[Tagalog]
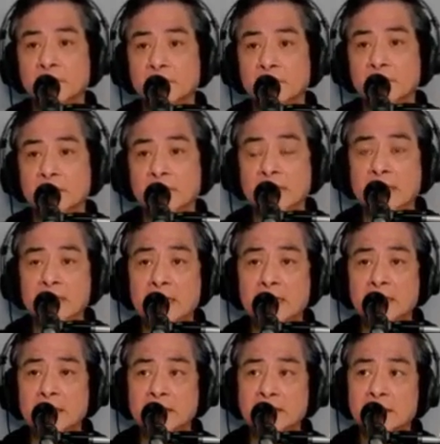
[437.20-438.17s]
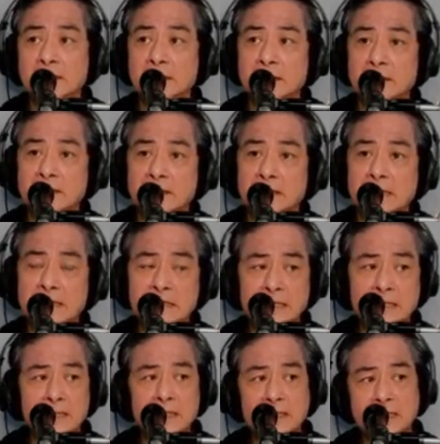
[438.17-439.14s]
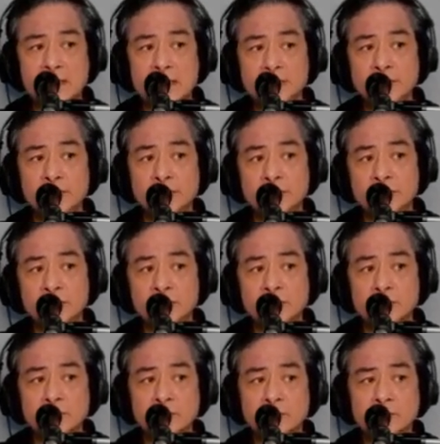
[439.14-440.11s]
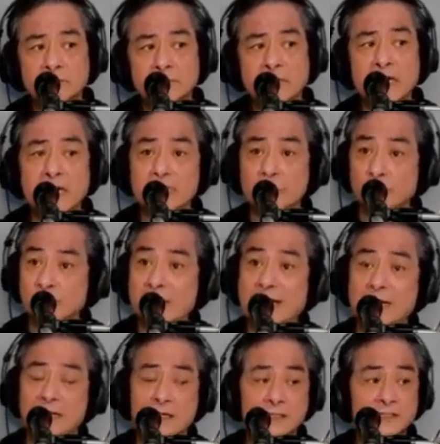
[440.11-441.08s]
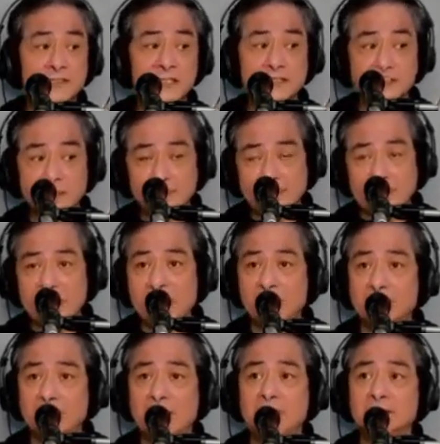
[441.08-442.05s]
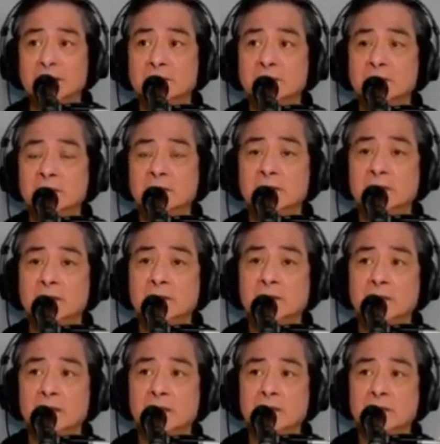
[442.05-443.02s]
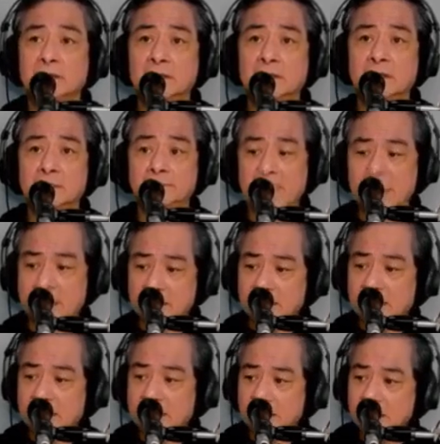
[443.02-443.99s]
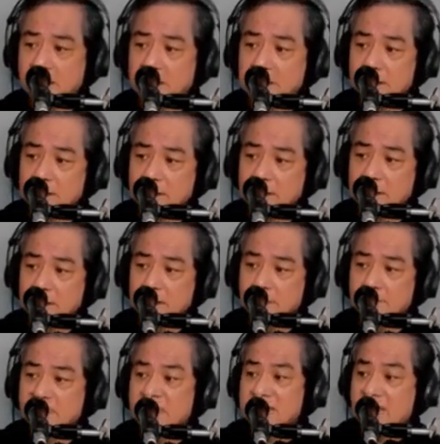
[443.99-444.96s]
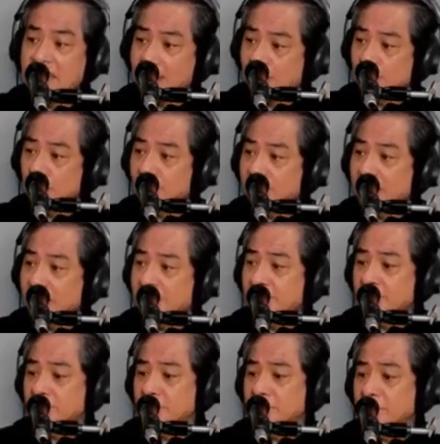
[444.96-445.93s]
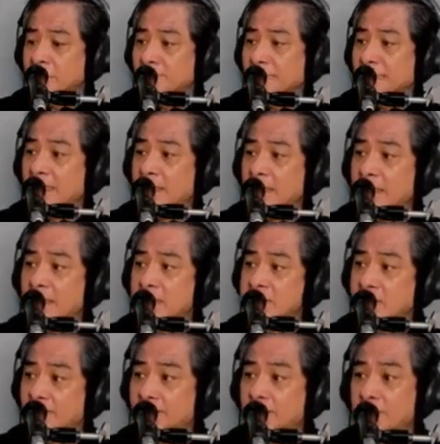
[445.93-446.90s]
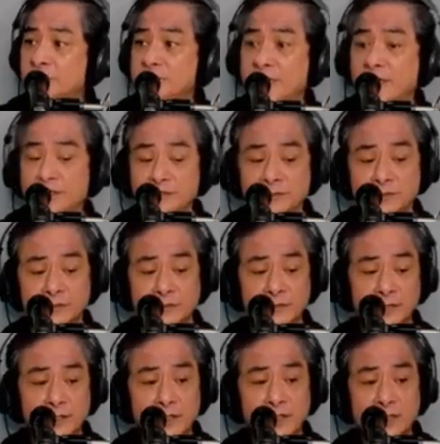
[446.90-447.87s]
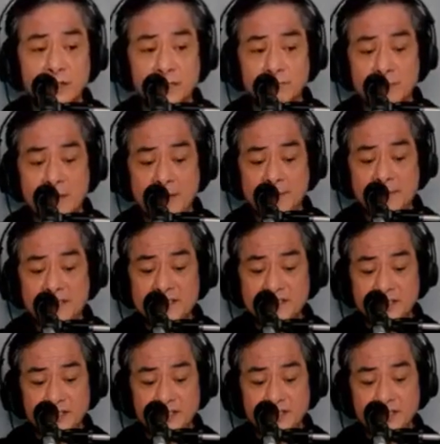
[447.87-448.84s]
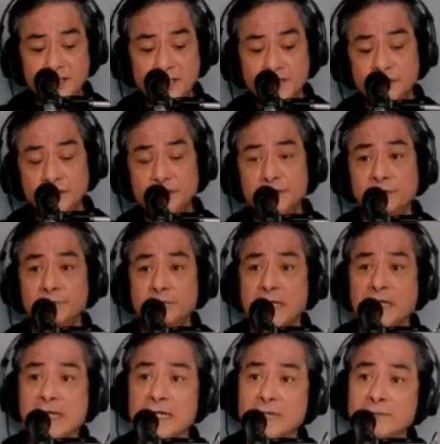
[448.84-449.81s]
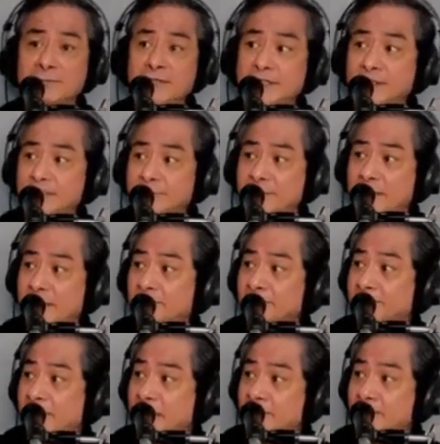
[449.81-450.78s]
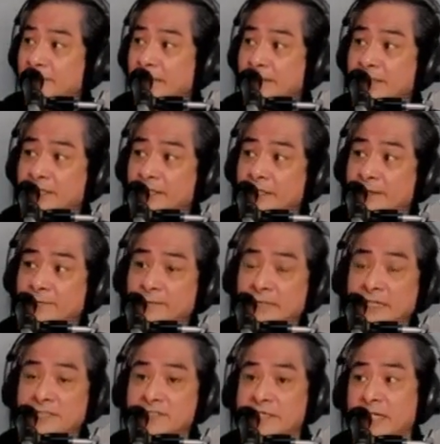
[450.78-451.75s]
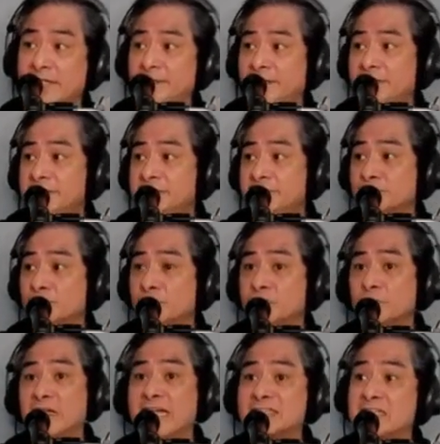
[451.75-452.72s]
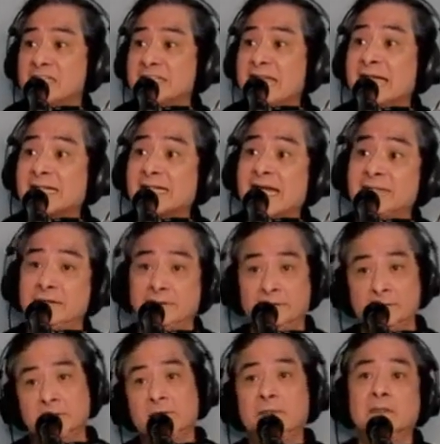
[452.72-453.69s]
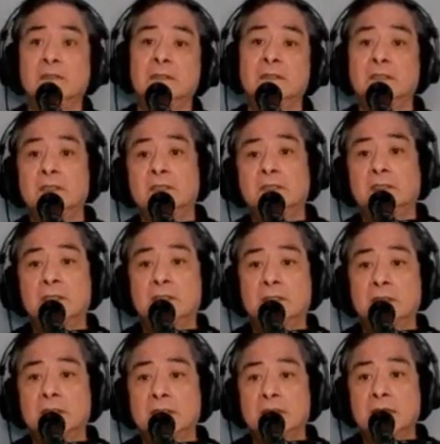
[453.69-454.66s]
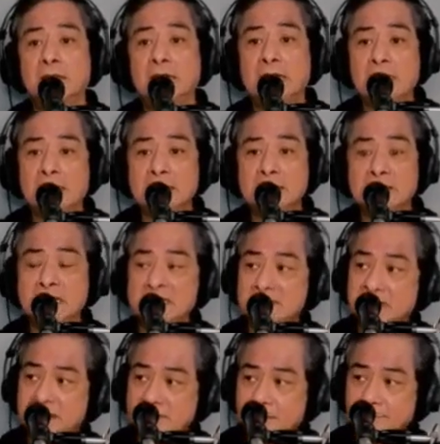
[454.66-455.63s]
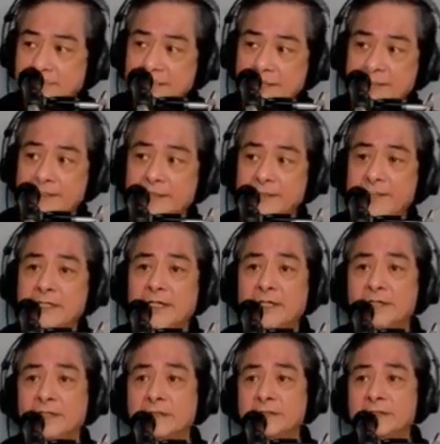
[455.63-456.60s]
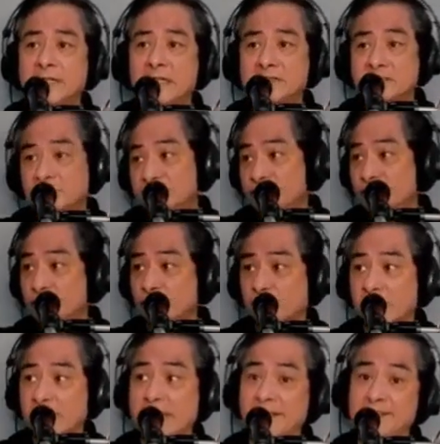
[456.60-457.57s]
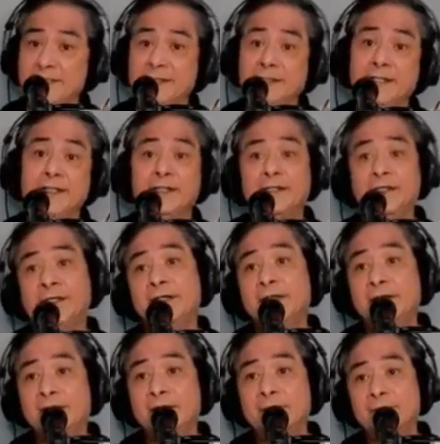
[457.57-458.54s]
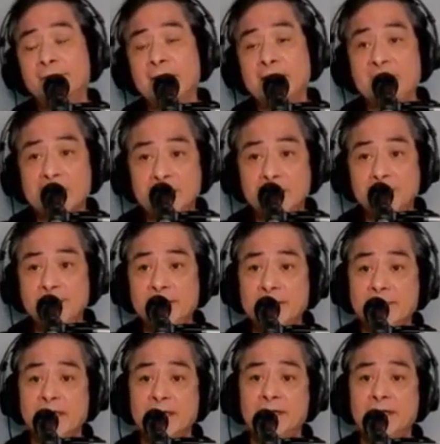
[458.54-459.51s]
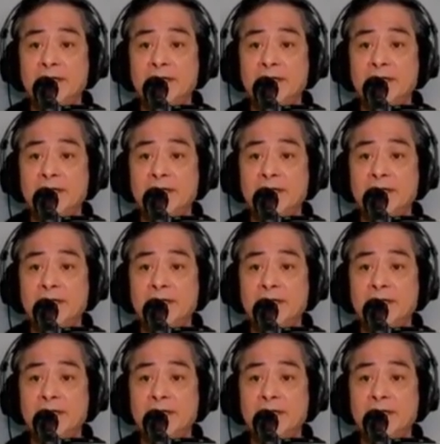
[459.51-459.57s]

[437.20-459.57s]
Ha? Uh, yung mga lugar diyan sa Palawan o para masakop tayo, di ba? Kaya sabi ko sa inyo, kung papansinin ninyo yung mga binibiling property ng mga Chinese, puro nasa dagat ah, nasa tabi ng nasa shoreline eh, mga kaibigan eh.